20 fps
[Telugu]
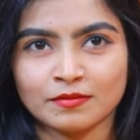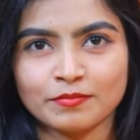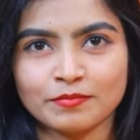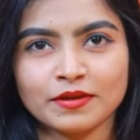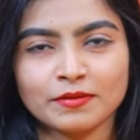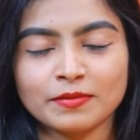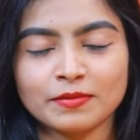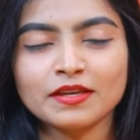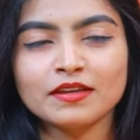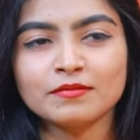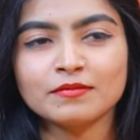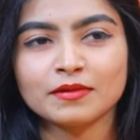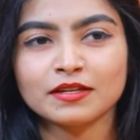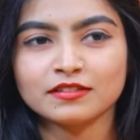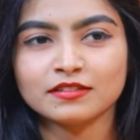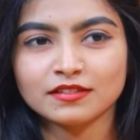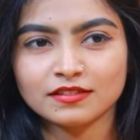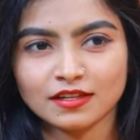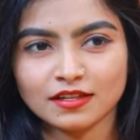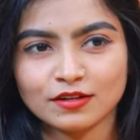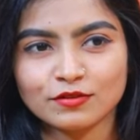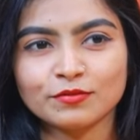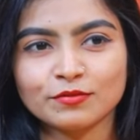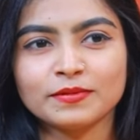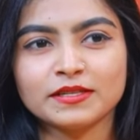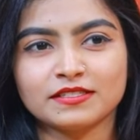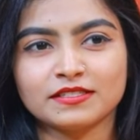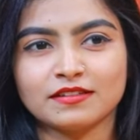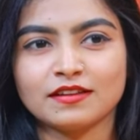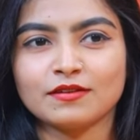మేబీ ఈ మధ్య తను
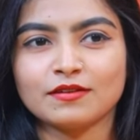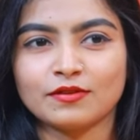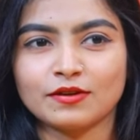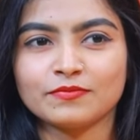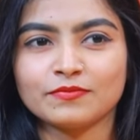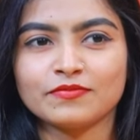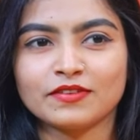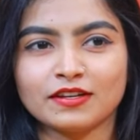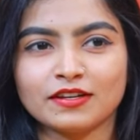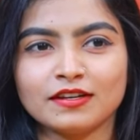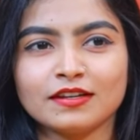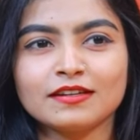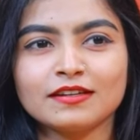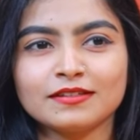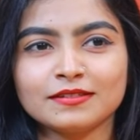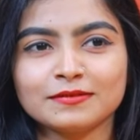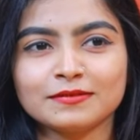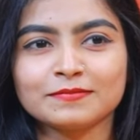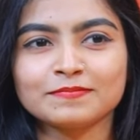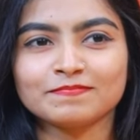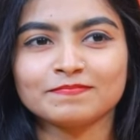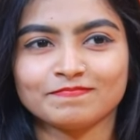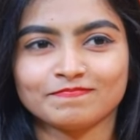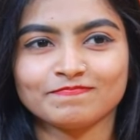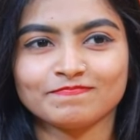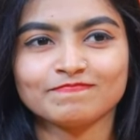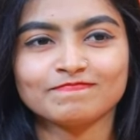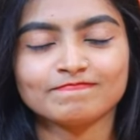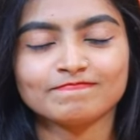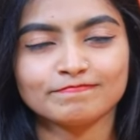బిజీ అవడం వల్ల
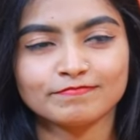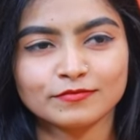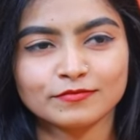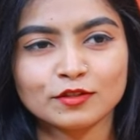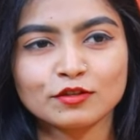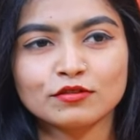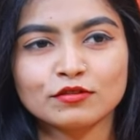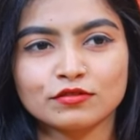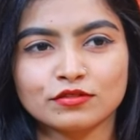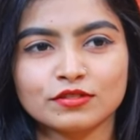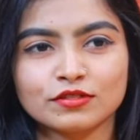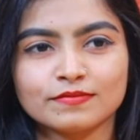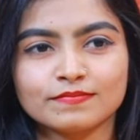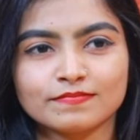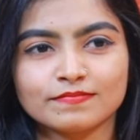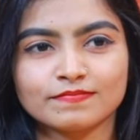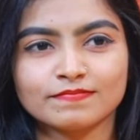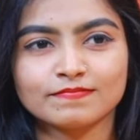కొంచెం